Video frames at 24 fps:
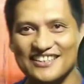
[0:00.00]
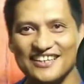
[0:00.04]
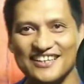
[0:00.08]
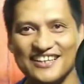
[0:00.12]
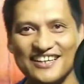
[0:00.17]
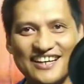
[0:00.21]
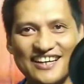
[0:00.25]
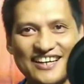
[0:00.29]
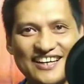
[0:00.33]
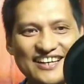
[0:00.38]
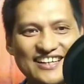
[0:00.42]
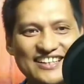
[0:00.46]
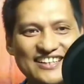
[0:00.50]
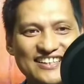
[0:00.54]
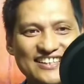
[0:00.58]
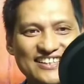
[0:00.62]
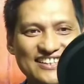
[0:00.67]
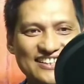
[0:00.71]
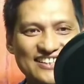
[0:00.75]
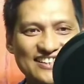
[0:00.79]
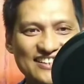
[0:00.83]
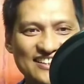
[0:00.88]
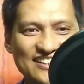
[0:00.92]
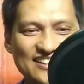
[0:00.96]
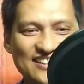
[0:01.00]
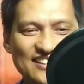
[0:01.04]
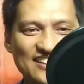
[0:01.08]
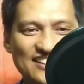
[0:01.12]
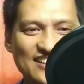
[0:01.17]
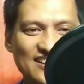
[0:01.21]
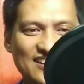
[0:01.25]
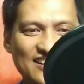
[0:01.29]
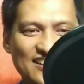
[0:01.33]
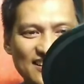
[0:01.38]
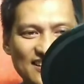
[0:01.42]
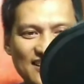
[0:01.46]
Ayan.
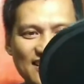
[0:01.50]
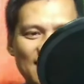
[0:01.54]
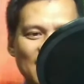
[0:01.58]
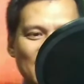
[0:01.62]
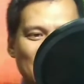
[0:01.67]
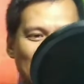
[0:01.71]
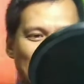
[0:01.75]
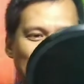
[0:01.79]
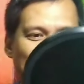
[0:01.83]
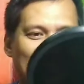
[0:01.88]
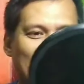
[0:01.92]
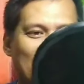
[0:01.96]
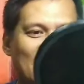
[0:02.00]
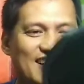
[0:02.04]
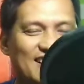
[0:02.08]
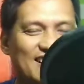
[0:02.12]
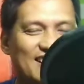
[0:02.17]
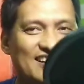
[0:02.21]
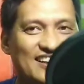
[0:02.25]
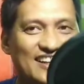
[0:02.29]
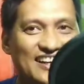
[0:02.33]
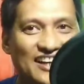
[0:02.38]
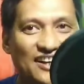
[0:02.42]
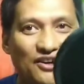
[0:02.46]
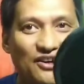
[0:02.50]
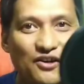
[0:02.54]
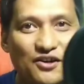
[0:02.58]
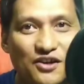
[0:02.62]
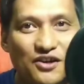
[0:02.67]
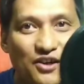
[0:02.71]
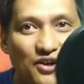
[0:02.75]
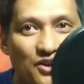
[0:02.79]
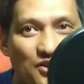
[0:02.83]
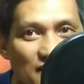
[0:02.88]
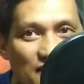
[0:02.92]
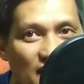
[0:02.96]
Ayan. Hello,
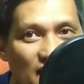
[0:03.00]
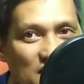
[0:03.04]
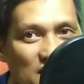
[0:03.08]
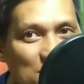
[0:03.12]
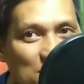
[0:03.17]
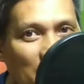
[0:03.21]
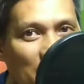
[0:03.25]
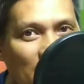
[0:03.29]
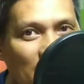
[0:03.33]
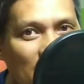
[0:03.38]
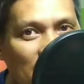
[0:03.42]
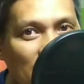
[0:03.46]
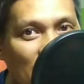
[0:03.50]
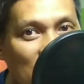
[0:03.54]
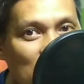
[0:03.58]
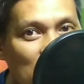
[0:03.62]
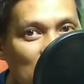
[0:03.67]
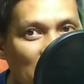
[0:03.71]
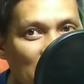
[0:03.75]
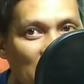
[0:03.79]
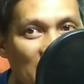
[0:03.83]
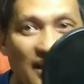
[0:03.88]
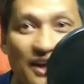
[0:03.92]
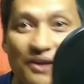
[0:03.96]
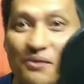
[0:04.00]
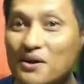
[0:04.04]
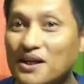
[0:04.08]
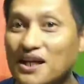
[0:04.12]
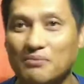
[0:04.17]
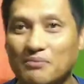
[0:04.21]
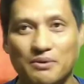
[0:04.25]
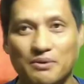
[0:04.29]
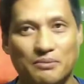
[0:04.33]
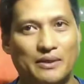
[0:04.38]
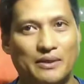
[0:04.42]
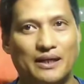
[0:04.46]
hello. Test mic, test mic. Ah,
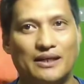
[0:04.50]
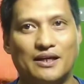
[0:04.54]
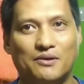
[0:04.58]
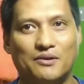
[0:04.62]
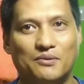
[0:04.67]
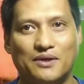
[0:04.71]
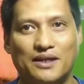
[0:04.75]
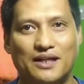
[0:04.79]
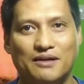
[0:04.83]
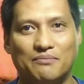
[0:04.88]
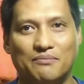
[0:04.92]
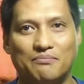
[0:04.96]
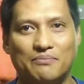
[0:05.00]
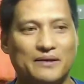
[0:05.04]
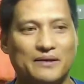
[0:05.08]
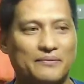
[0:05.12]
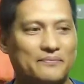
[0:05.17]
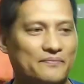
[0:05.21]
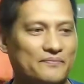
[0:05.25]
wala pa pala, wala pa.